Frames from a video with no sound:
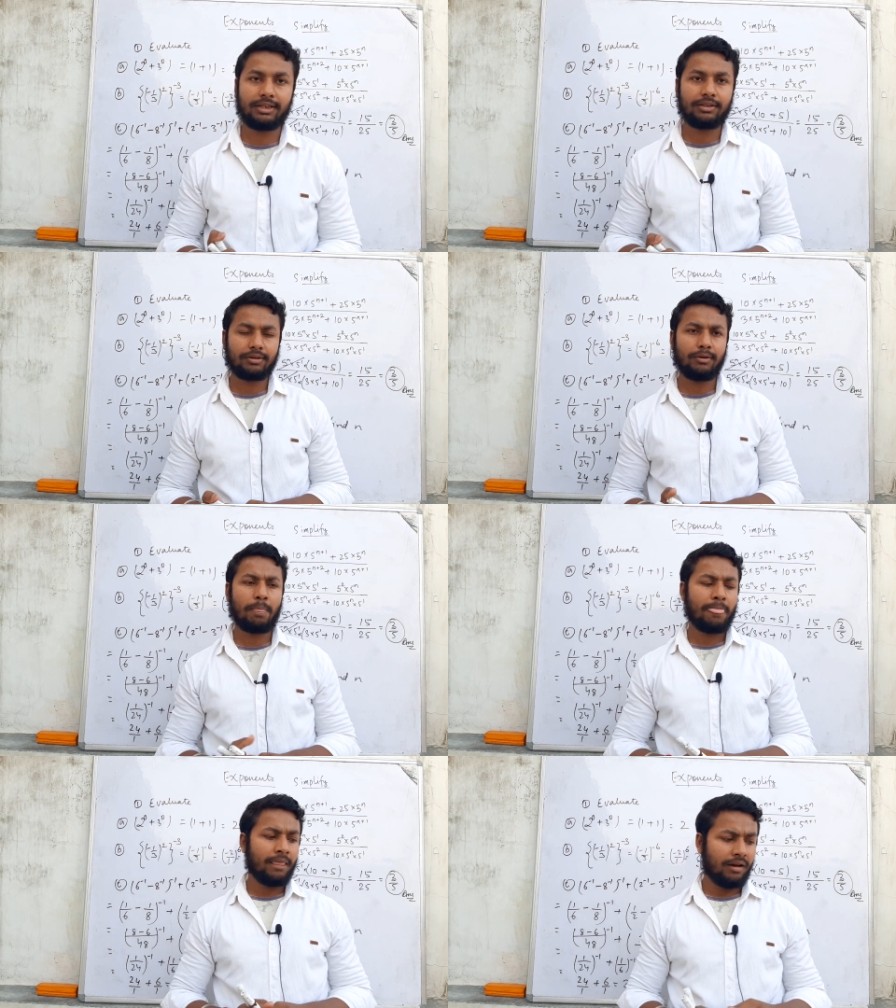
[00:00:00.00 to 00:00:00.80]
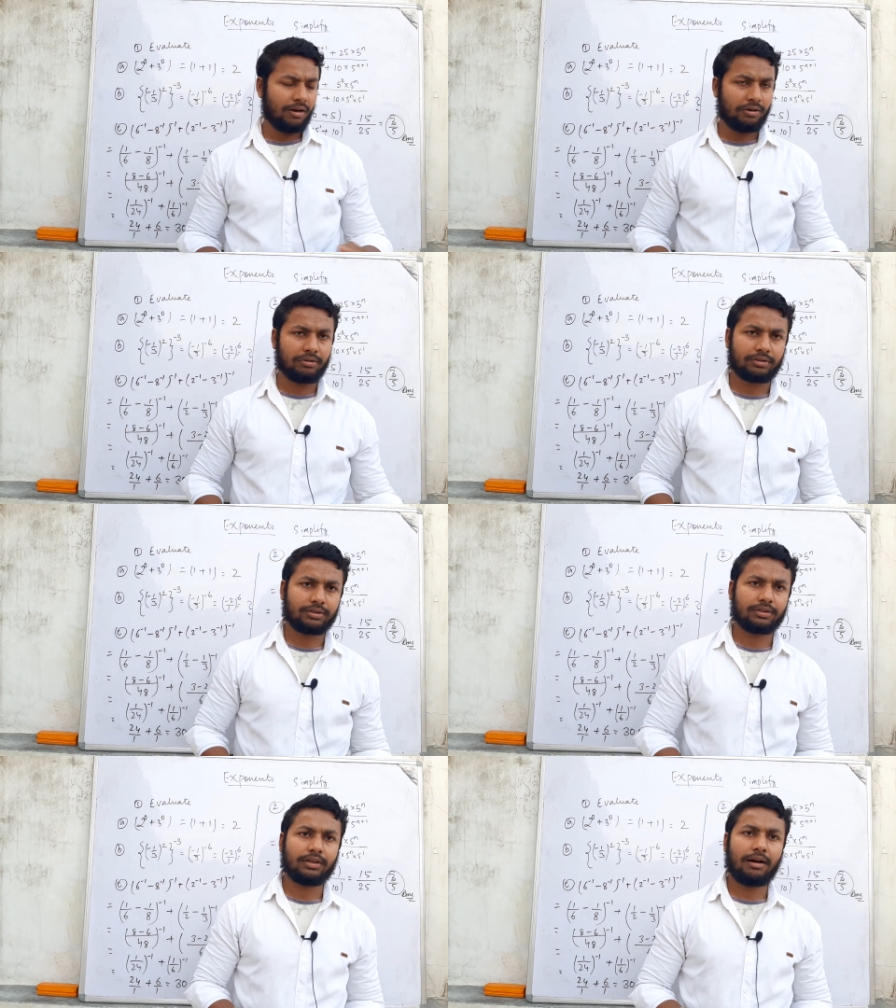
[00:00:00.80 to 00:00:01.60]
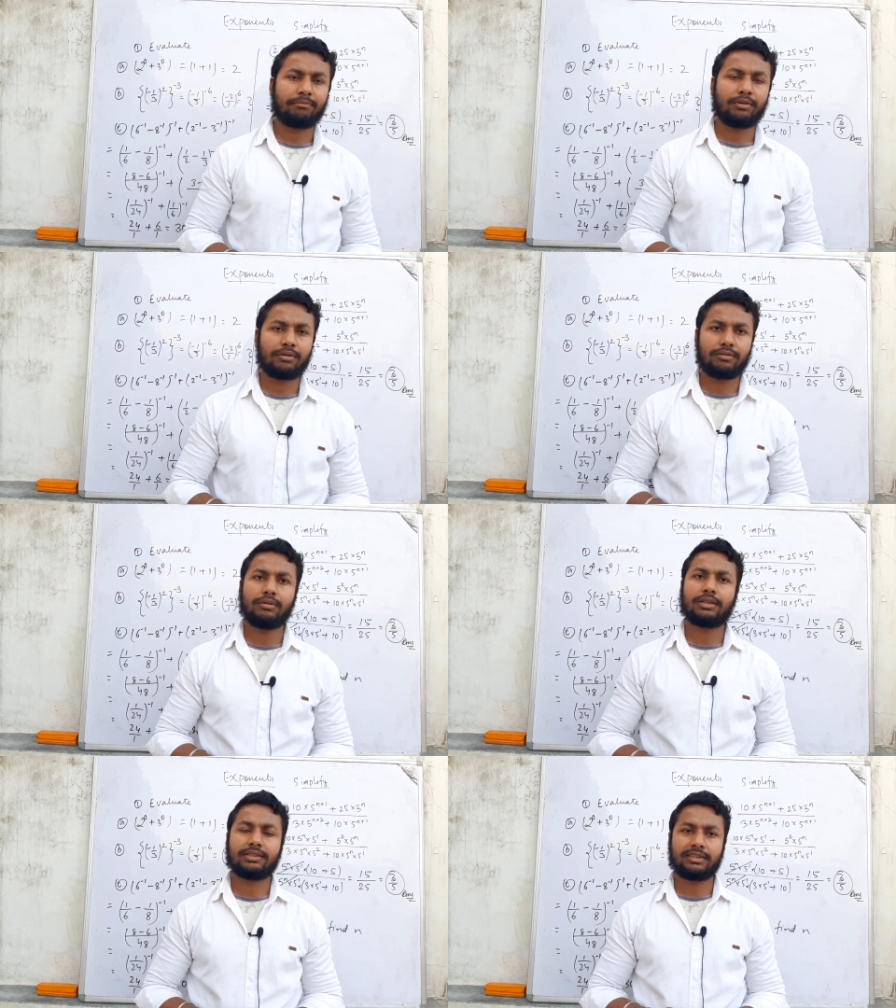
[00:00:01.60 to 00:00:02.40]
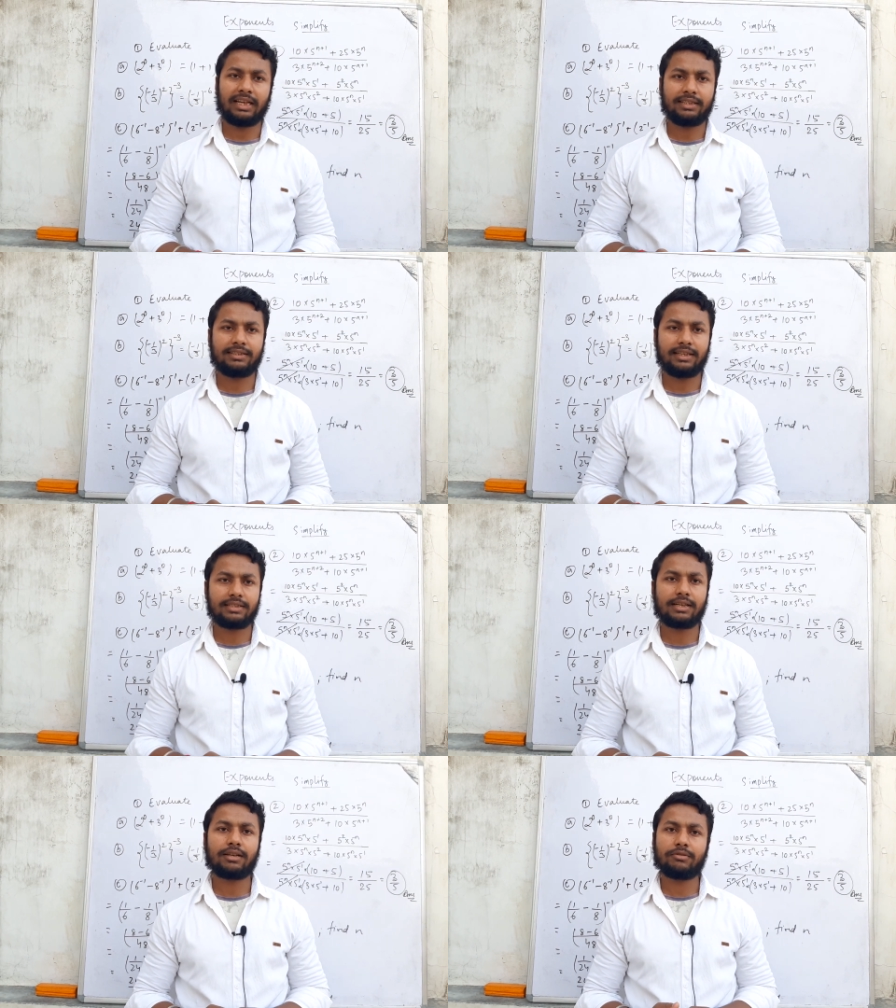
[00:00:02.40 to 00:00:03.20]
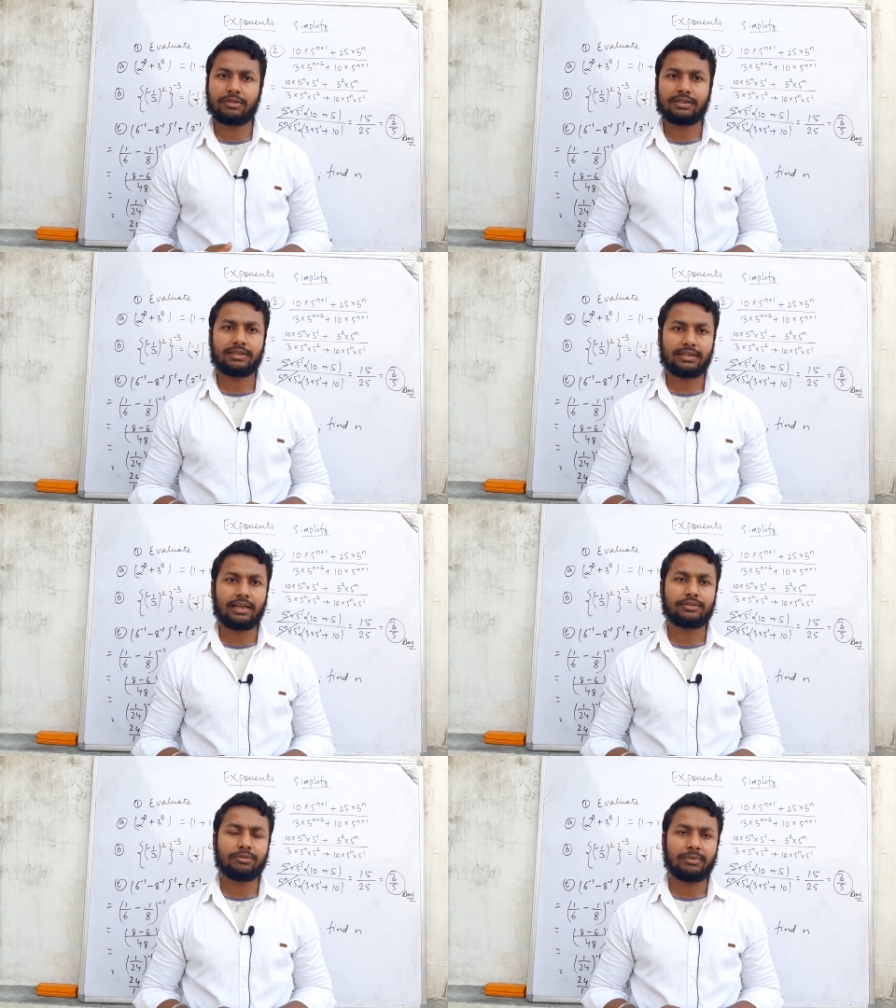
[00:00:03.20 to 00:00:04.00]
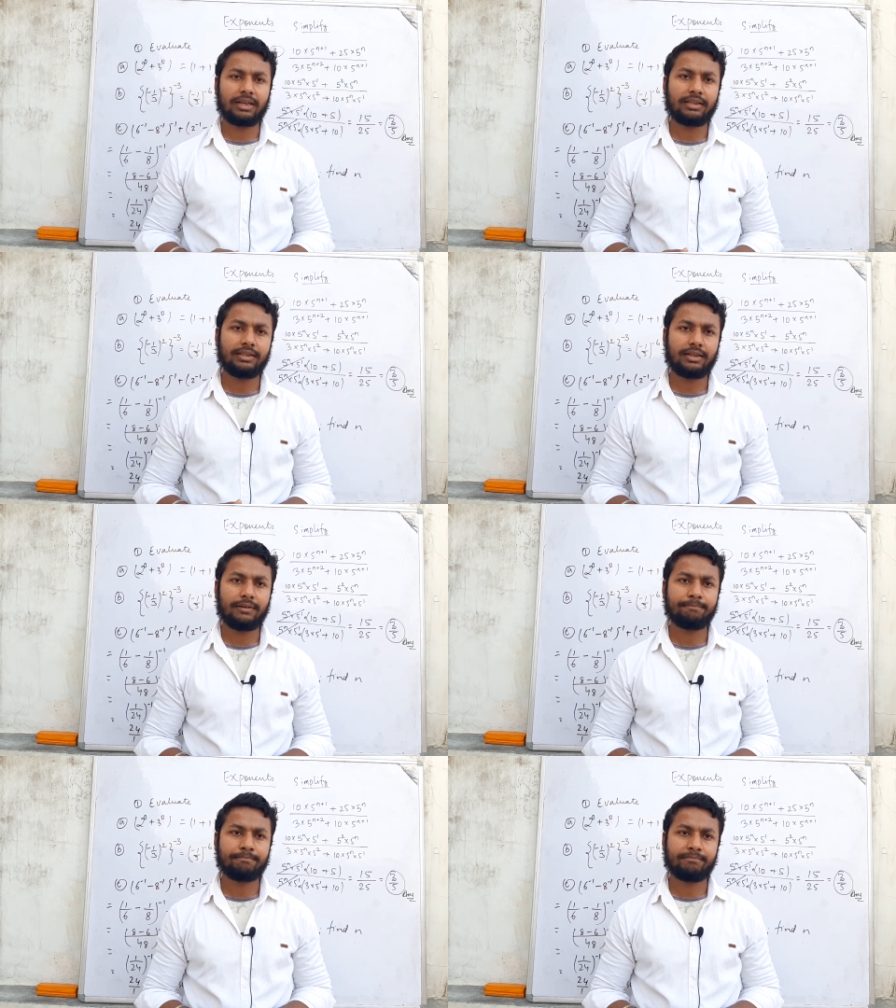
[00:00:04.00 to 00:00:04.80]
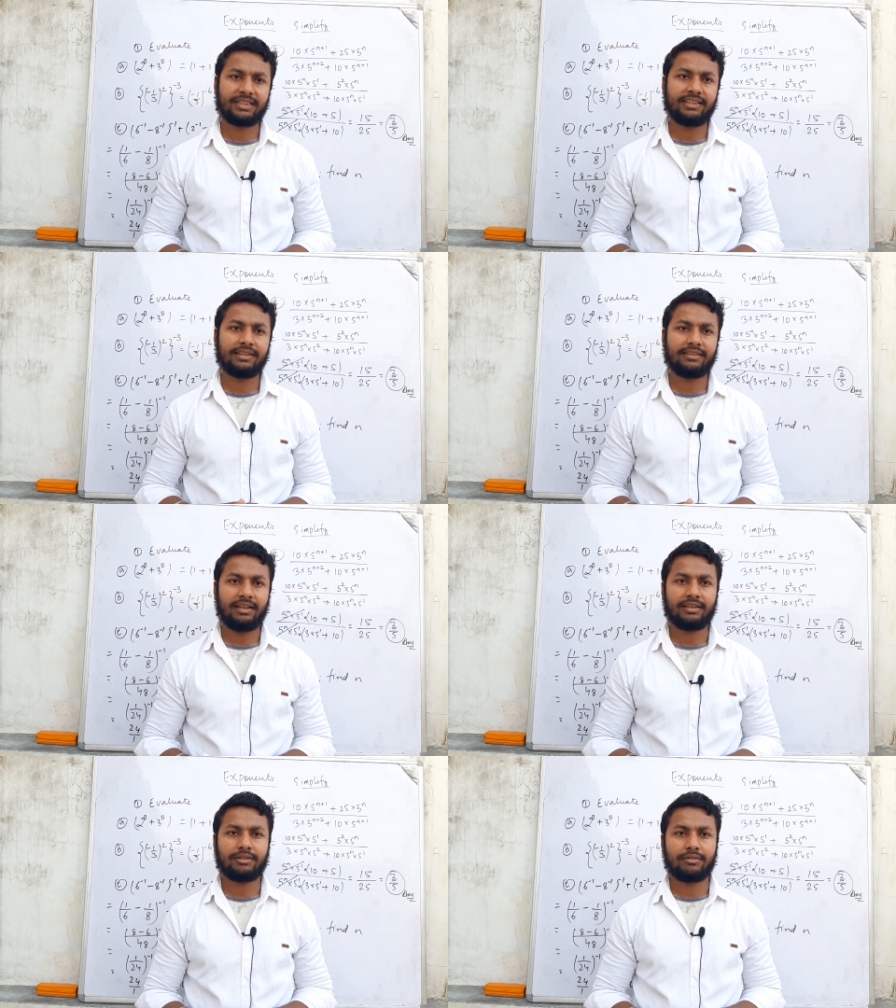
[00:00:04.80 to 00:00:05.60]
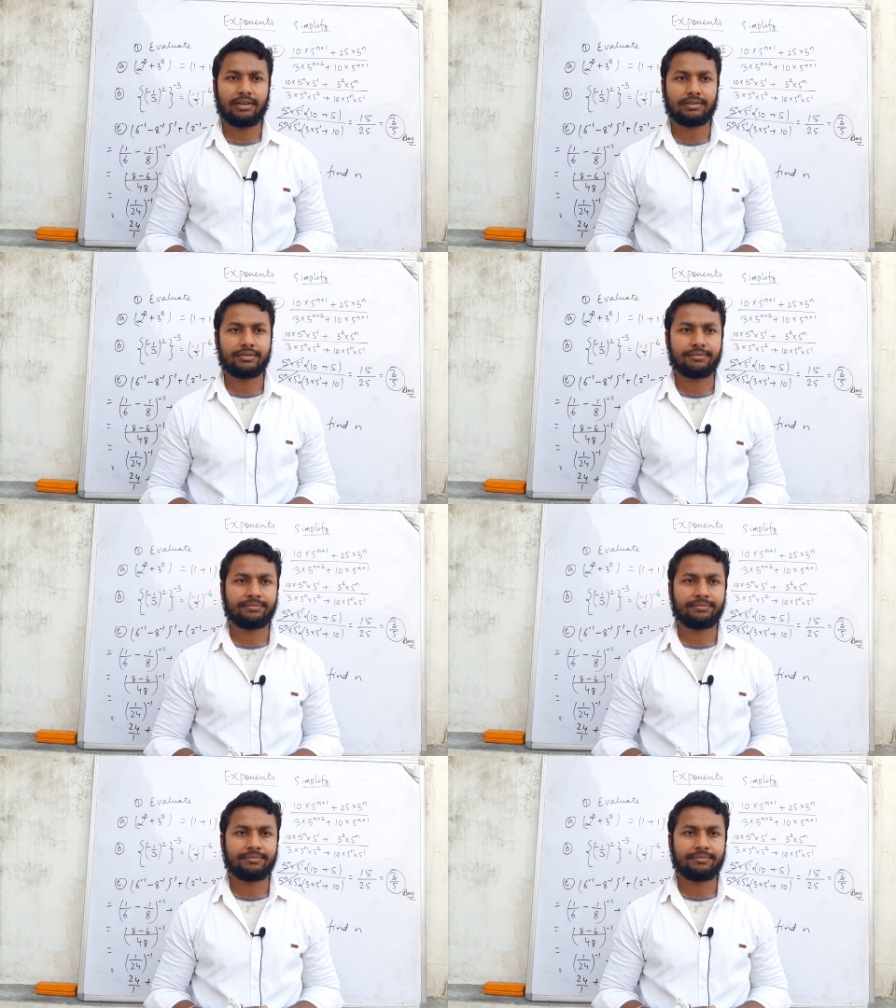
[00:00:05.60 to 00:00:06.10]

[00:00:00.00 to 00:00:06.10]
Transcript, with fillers: वीडियो को और आप लोग को एक्सरसाइज दिया जाएगा उस एक्सरसाइज को बनाइएगा ठीक है थैंक यू क्लास